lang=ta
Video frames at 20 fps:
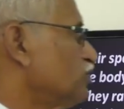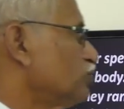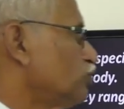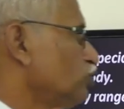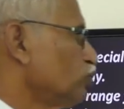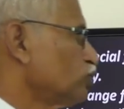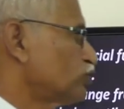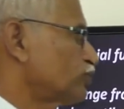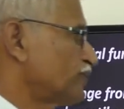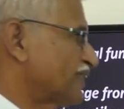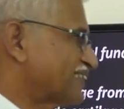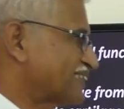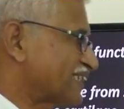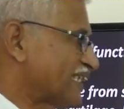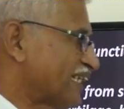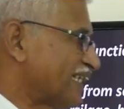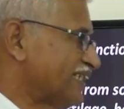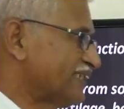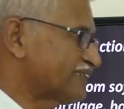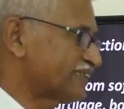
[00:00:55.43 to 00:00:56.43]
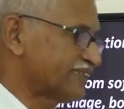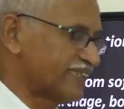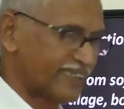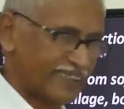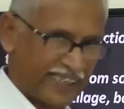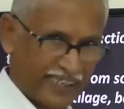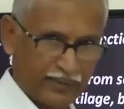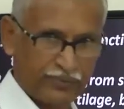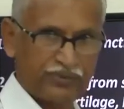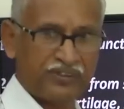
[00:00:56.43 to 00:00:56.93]
டு ஸ்பெஷலைஸ்டு
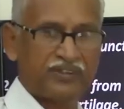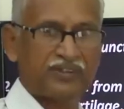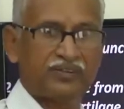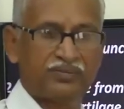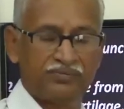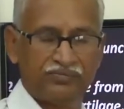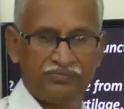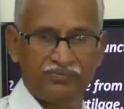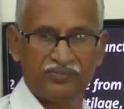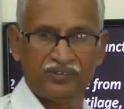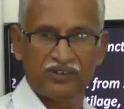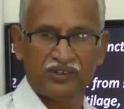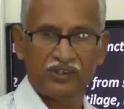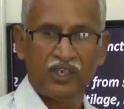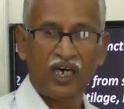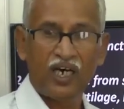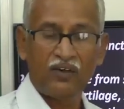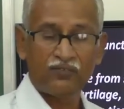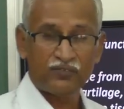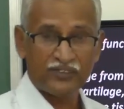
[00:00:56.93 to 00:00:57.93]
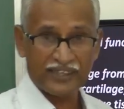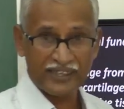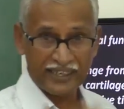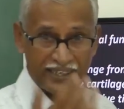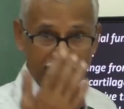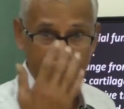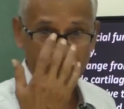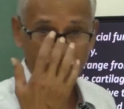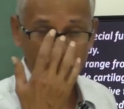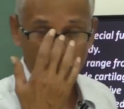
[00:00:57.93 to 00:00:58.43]
டைப்ஸ் சாஃப்ட்
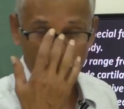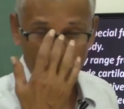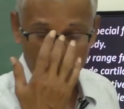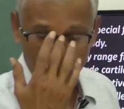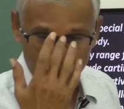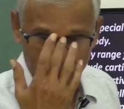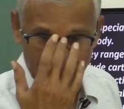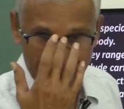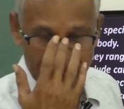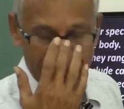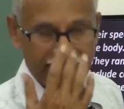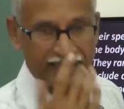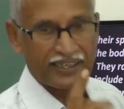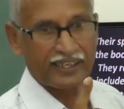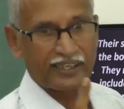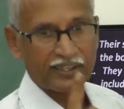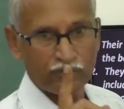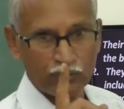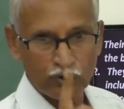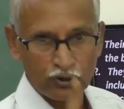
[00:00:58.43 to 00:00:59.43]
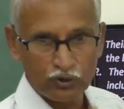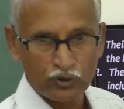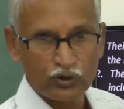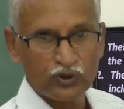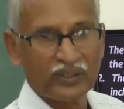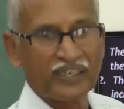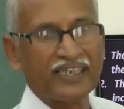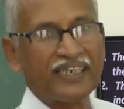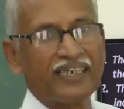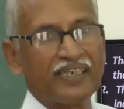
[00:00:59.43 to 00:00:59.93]
கனெக்டிவ் டிஷ்யூவும் இருக்குது கனெக்டிவ்
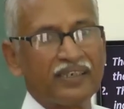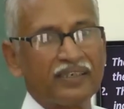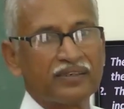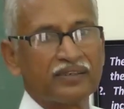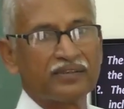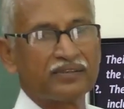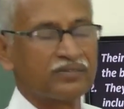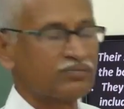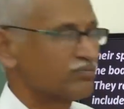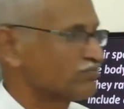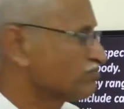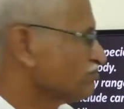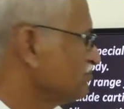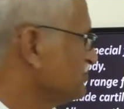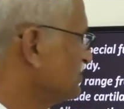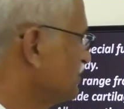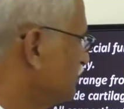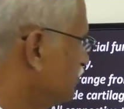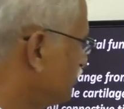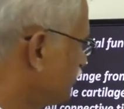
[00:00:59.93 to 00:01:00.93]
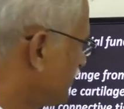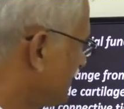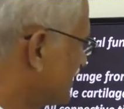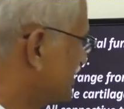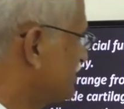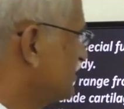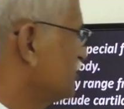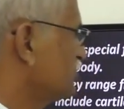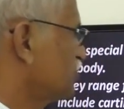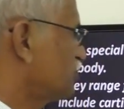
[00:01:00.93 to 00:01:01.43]
டிஷ்யூவில்
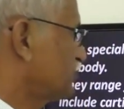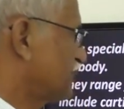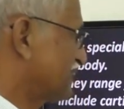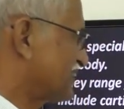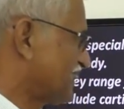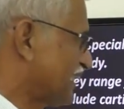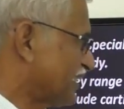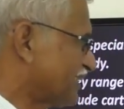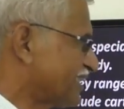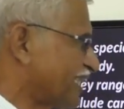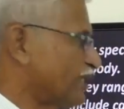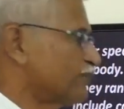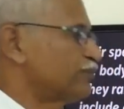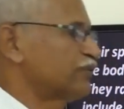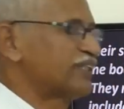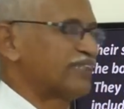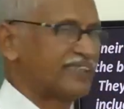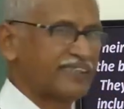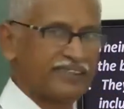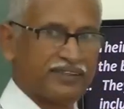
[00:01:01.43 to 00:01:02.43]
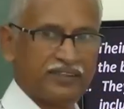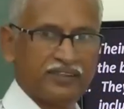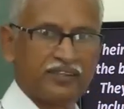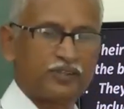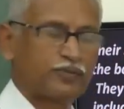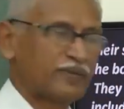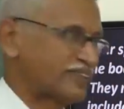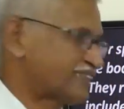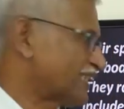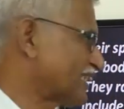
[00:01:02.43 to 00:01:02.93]
ப்ளஸ் ஸ்பெஷல் டைப்பும் இருக்குது
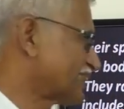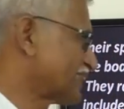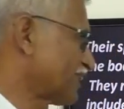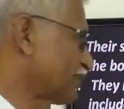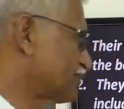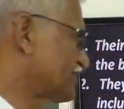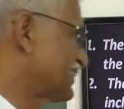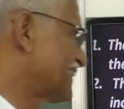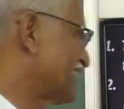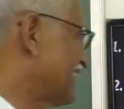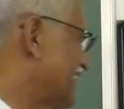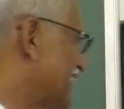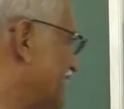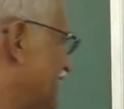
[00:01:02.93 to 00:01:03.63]
ஸ்பெஷல் டைப்ஸ் என்ன